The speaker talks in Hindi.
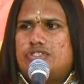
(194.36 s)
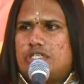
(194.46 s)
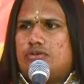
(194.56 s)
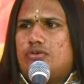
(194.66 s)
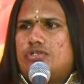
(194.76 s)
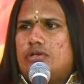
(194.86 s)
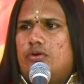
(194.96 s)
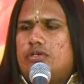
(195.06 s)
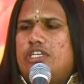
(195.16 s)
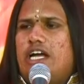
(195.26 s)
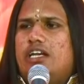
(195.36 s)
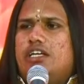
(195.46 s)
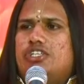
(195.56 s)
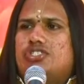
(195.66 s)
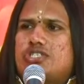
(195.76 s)
चतुर्श्लोक यानी
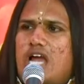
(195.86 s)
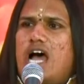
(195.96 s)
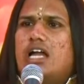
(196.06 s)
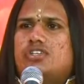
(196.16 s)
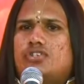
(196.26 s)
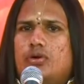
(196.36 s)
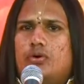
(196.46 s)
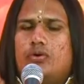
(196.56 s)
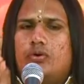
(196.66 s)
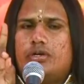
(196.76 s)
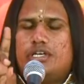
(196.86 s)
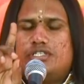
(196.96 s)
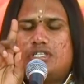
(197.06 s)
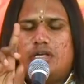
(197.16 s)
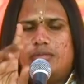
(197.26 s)
कि चार श्लोकों की
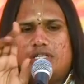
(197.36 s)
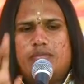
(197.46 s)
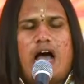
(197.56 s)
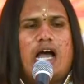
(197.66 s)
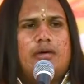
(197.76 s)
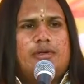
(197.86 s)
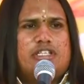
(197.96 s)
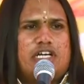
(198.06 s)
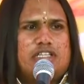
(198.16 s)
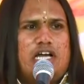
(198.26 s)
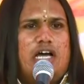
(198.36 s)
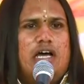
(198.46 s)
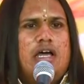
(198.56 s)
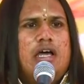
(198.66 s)
श्रीमद भागवत कथा